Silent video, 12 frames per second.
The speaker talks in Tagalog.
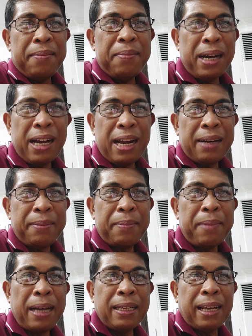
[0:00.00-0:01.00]
mga
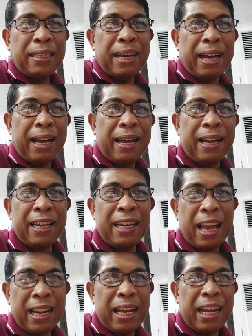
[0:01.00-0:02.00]
kababayan na
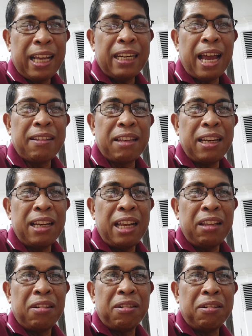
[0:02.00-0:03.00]
ilalagay natin
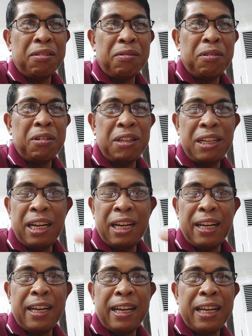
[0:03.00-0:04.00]
dito would
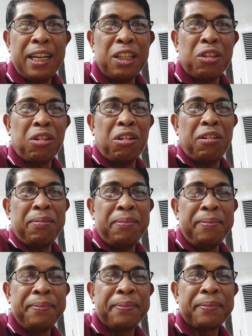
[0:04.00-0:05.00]
uh, solve
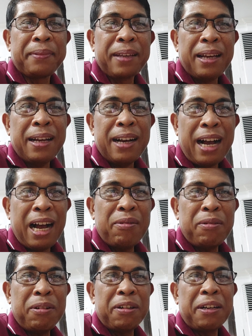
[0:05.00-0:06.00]

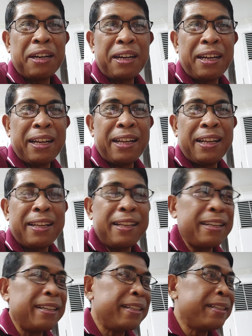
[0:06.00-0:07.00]
our uh,